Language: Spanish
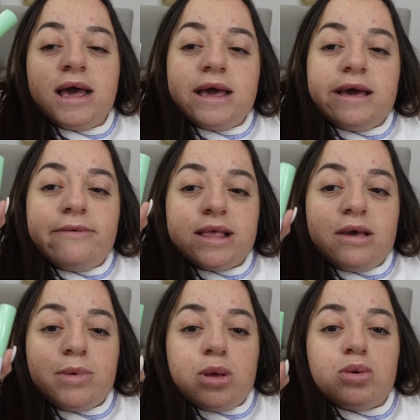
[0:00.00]
Y
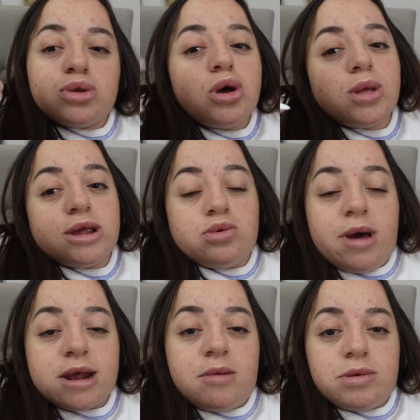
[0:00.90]
vende productos de su
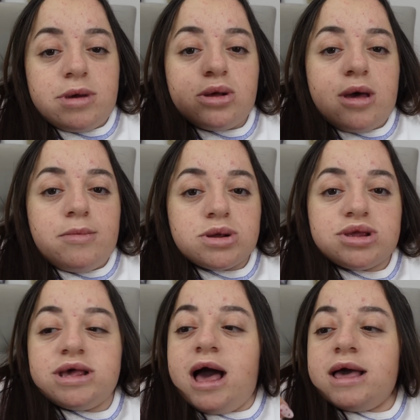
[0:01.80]
marca, primero de
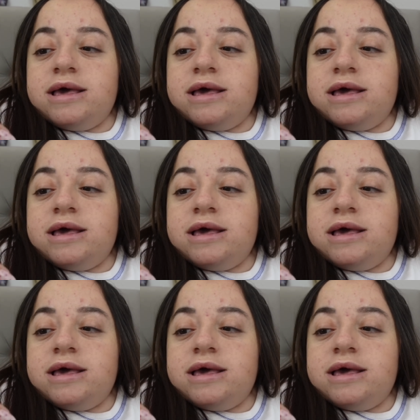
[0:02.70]
Ambrosía.